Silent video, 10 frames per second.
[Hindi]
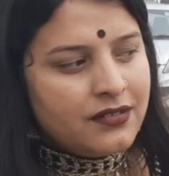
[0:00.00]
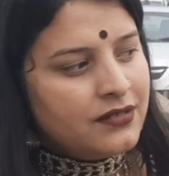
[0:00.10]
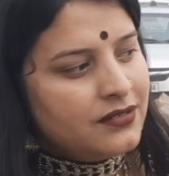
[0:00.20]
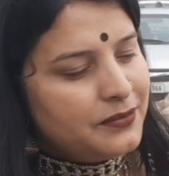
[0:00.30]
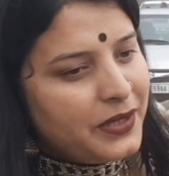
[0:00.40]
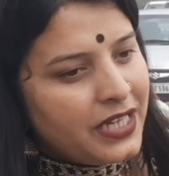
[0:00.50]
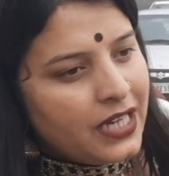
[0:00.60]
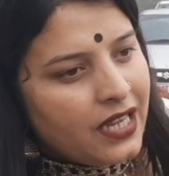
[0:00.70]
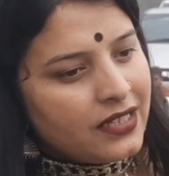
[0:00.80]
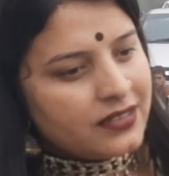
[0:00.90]
आ, मेरी
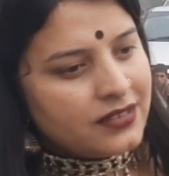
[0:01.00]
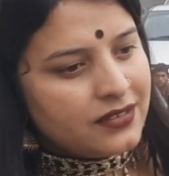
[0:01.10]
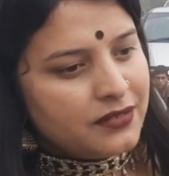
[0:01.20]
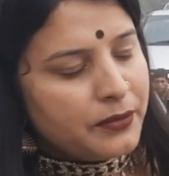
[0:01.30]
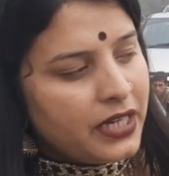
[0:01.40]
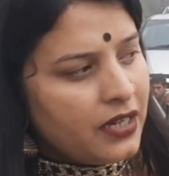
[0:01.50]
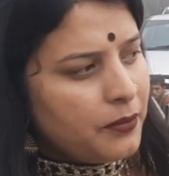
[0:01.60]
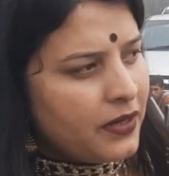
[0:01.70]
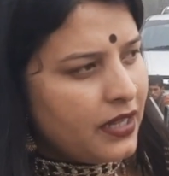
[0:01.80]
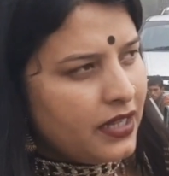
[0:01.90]
एक मैंने
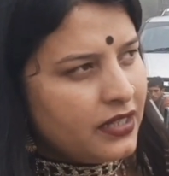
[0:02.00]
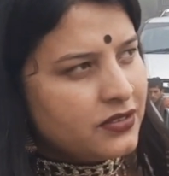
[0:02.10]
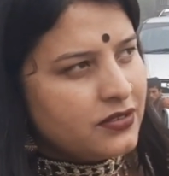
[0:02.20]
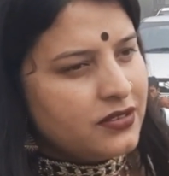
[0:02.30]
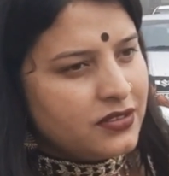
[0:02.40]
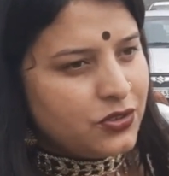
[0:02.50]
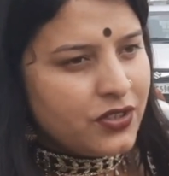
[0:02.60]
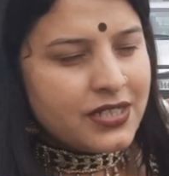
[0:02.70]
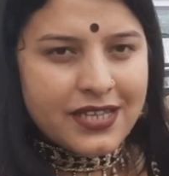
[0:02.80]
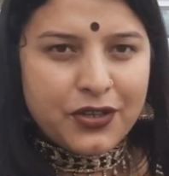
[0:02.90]
अपना एक
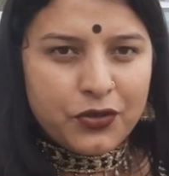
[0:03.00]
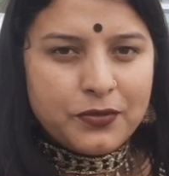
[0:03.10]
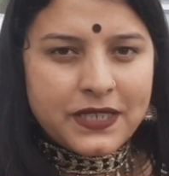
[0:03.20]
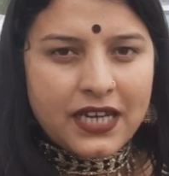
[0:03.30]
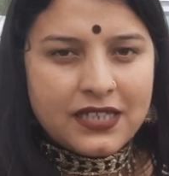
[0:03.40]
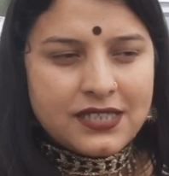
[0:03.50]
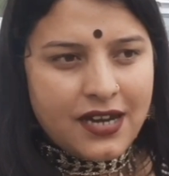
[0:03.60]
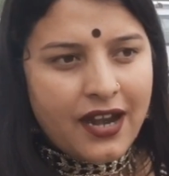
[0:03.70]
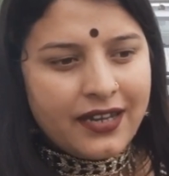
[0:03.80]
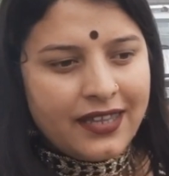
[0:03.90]
छोटा सा यूट्यूब चैनल
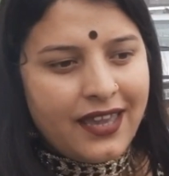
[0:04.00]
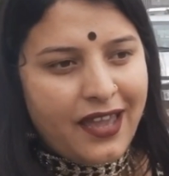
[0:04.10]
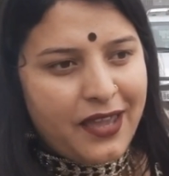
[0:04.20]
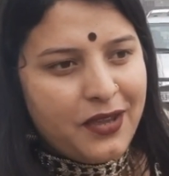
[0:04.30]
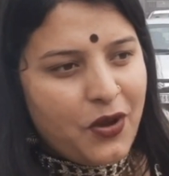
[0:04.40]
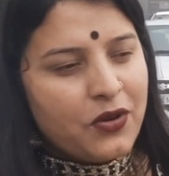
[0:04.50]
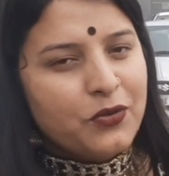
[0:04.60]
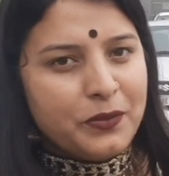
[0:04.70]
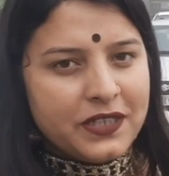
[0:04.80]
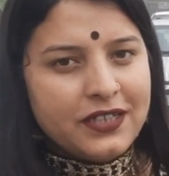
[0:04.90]
स्टार्ट किया है और
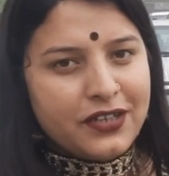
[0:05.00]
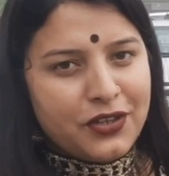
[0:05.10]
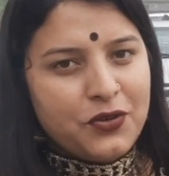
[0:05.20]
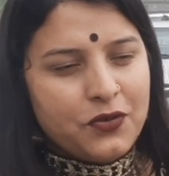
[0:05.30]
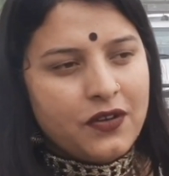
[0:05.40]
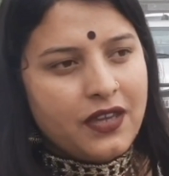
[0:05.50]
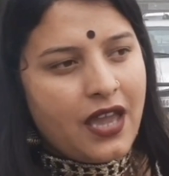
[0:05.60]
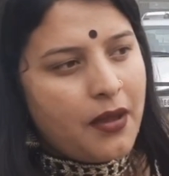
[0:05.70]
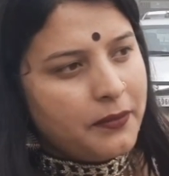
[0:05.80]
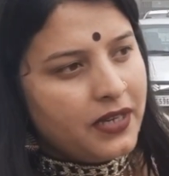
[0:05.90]
उम्मीद करती हूँ कि
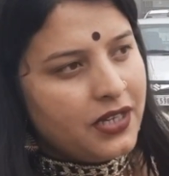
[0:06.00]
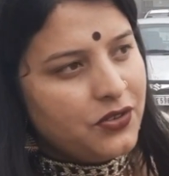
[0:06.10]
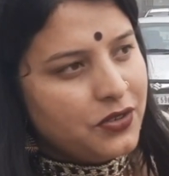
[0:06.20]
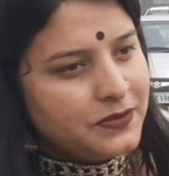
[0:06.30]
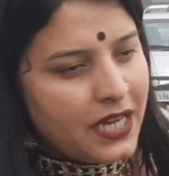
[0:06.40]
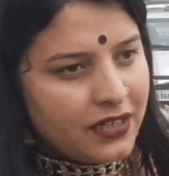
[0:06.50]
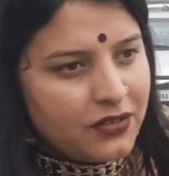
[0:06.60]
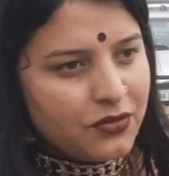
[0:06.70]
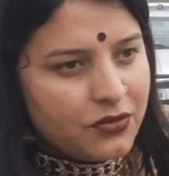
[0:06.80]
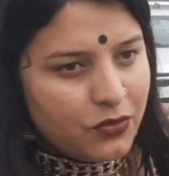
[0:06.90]
आप मेरे यूट्यूब चैनल
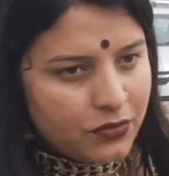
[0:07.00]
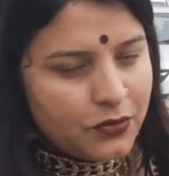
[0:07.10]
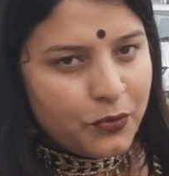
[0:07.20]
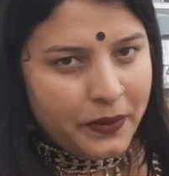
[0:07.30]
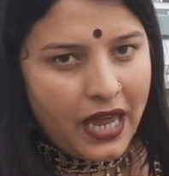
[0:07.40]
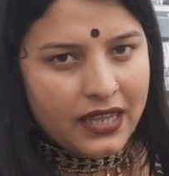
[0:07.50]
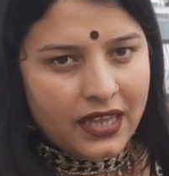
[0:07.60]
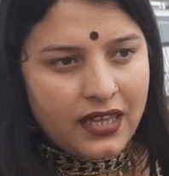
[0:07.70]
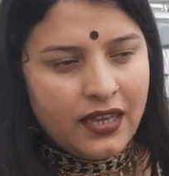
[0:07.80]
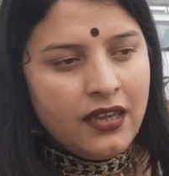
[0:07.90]
को खूब प्यार
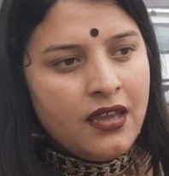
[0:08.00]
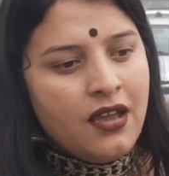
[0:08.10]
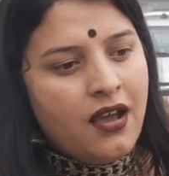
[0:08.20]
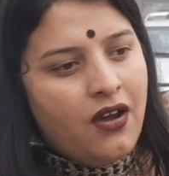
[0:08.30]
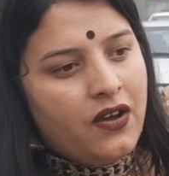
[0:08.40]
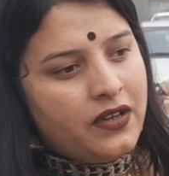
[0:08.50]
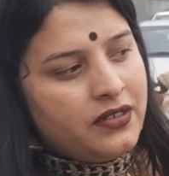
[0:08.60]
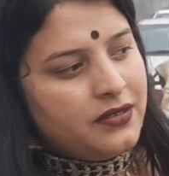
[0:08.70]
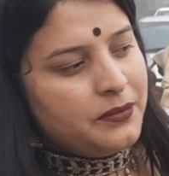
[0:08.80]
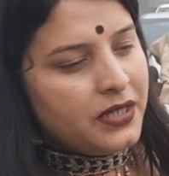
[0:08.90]
देंगे
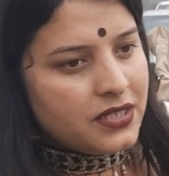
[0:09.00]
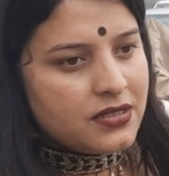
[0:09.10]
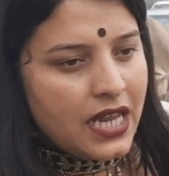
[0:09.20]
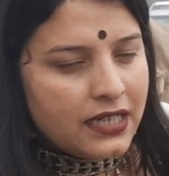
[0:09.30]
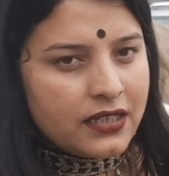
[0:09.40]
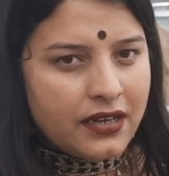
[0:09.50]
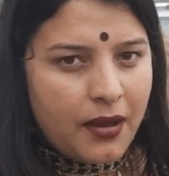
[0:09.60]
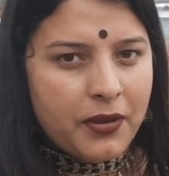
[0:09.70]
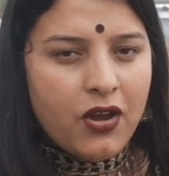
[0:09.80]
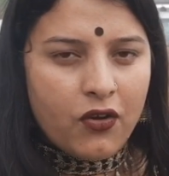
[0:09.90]
और मेरे चैनल का
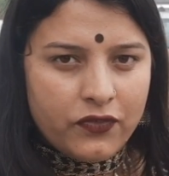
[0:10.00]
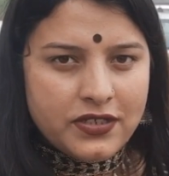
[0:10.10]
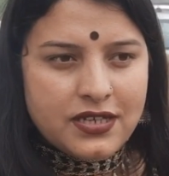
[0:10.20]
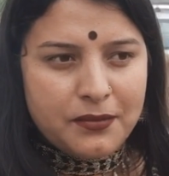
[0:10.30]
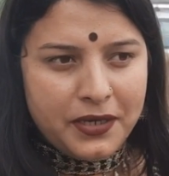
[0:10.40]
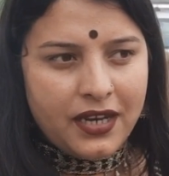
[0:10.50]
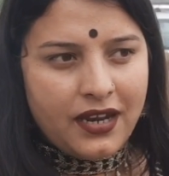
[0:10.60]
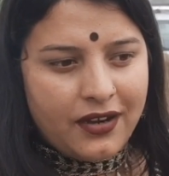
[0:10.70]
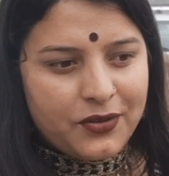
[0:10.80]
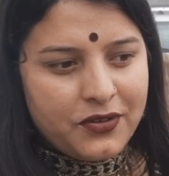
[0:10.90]
नाम है ऑफिशियल मीना
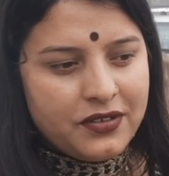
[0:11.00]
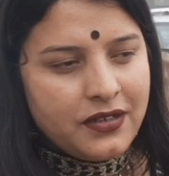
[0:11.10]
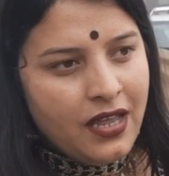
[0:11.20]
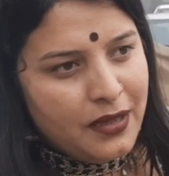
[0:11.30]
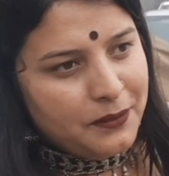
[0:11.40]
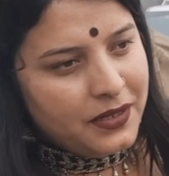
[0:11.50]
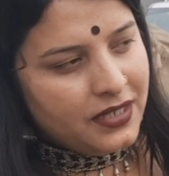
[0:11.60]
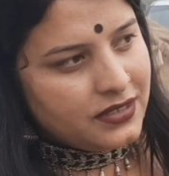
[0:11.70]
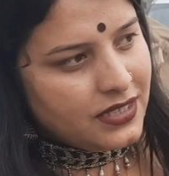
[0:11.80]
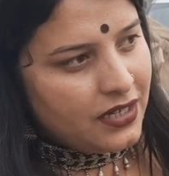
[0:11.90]
राठौर
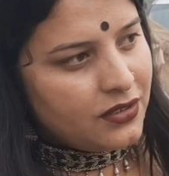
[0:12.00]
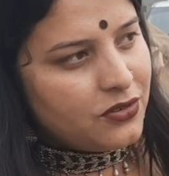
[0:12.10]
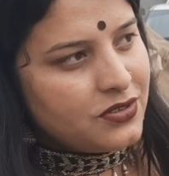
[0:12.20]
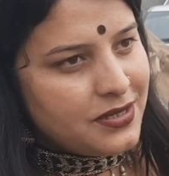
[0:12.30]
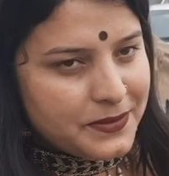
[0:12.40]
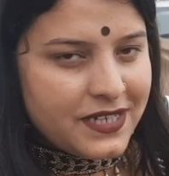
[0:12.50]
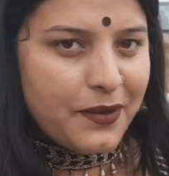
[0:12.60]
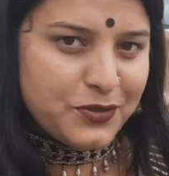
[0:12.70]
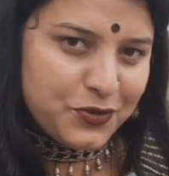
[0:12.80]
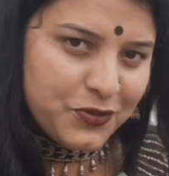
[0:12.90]
मेरे चैनल को
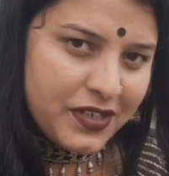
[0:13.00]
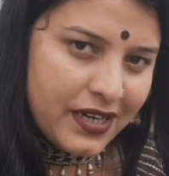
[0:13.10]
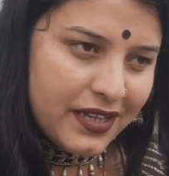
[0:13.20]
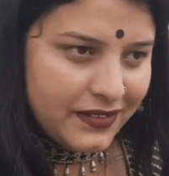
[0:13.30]
सब्सक्राइब जरूर करें